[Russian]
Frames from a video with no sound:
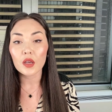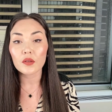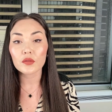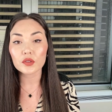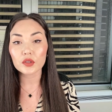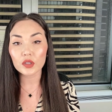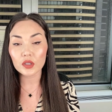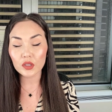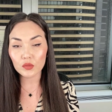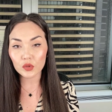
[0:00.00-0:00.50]
В
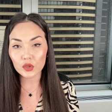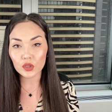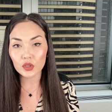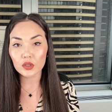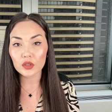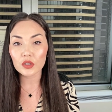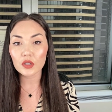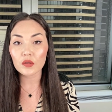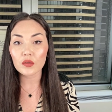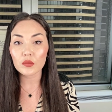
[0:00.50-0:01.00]
целом же
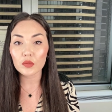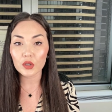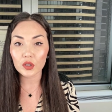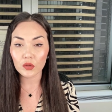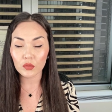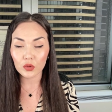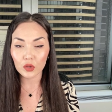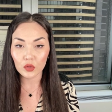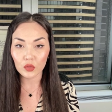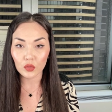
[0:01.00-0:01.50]
я вам
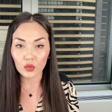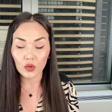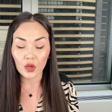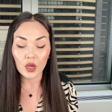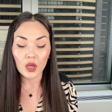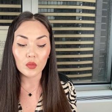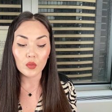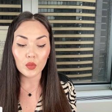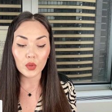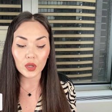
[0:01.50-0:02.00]
рекомендую,
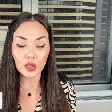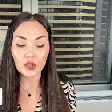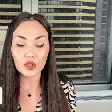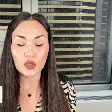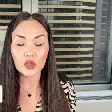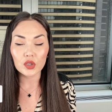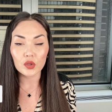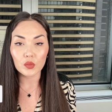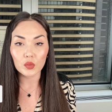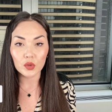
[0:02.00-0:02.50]

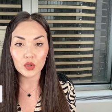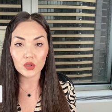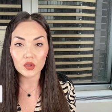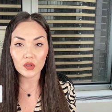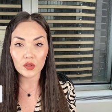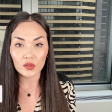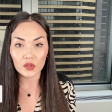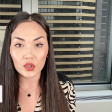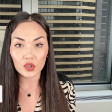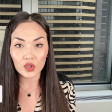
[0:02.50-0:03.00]
прежде чем
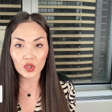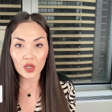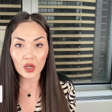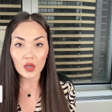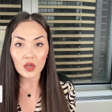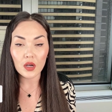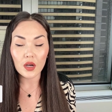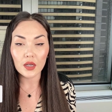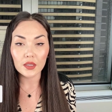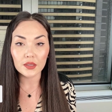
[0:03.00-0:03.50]
приезжать в
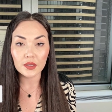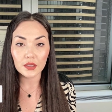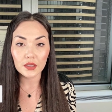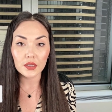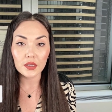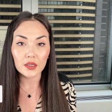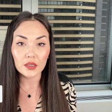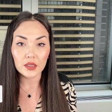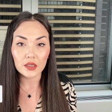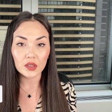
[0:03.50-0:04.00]
США,
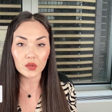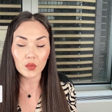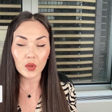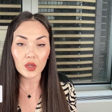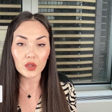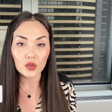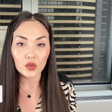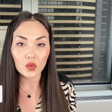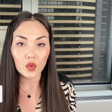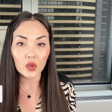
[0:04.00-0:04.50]
оценить для
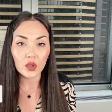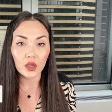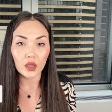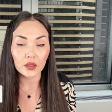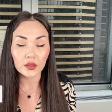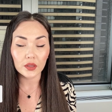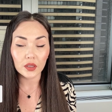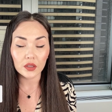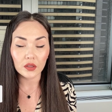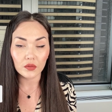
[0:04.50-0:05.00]
себя, сколько
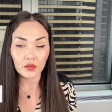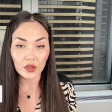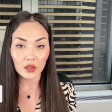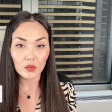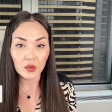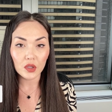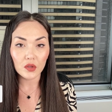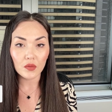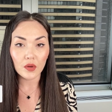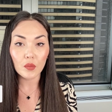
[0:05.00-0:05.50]
конкретно
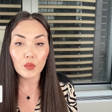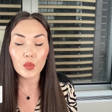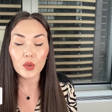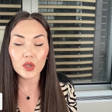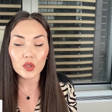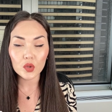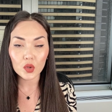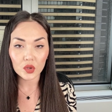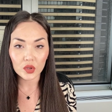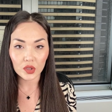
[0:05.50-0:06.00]
времени вам
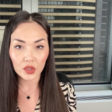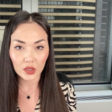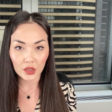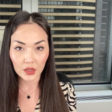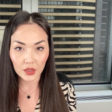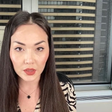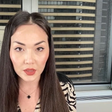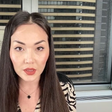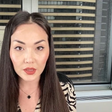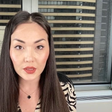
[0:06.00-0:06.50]
придется
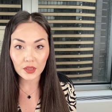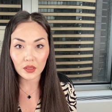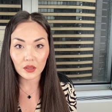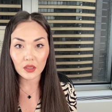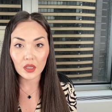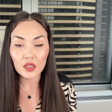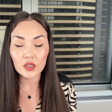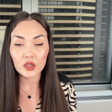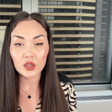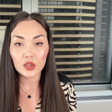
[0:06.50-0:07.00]
находиться
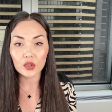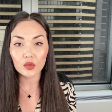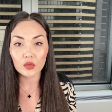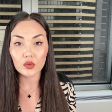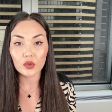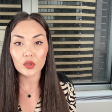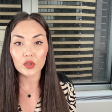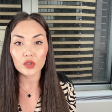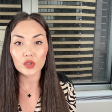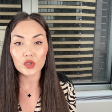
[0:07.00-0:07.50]
на
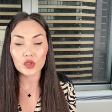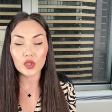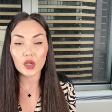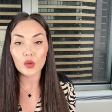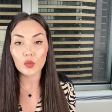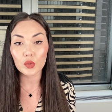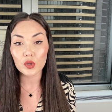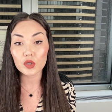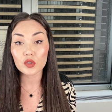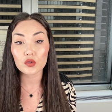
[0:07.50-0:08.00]
территории США,
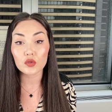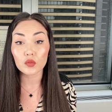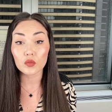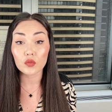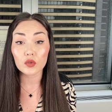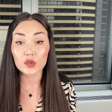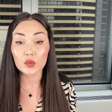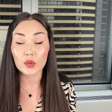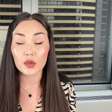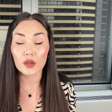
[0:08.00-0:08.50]
прежде чем у
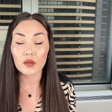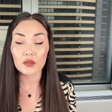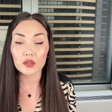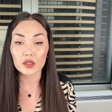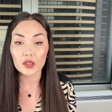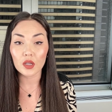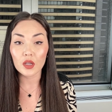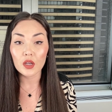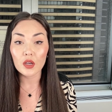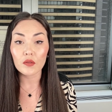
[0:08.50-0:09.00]
вас
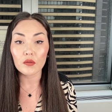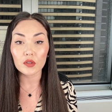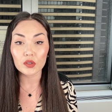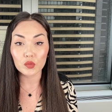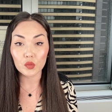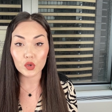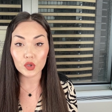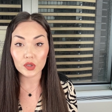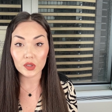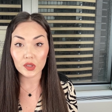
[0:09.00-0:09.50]
появится
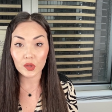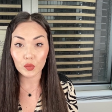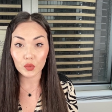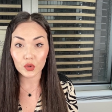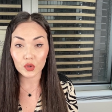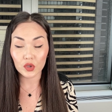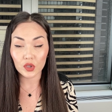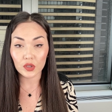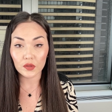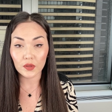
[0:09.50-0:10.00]
возможность для
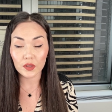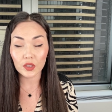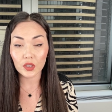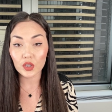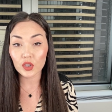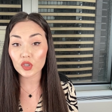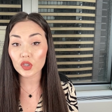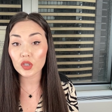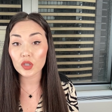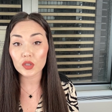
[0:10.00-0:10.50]
путешествия. Это,
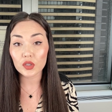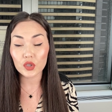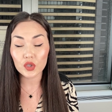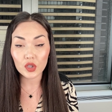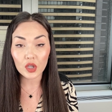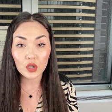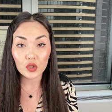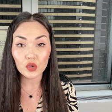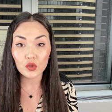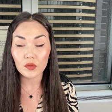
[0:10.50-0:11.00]
конечно, не
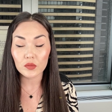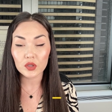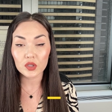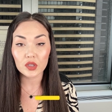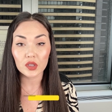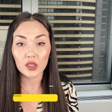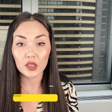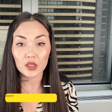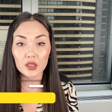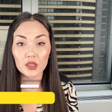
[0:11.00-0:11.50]
означает, что вам здесь
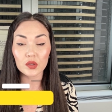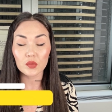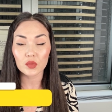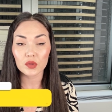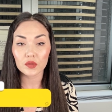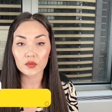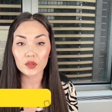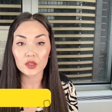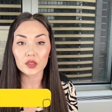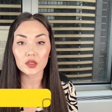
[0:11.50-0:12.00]
находиться
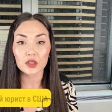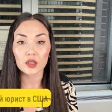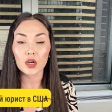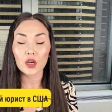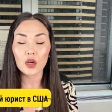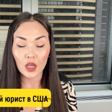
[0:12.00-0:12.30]
безвыездно.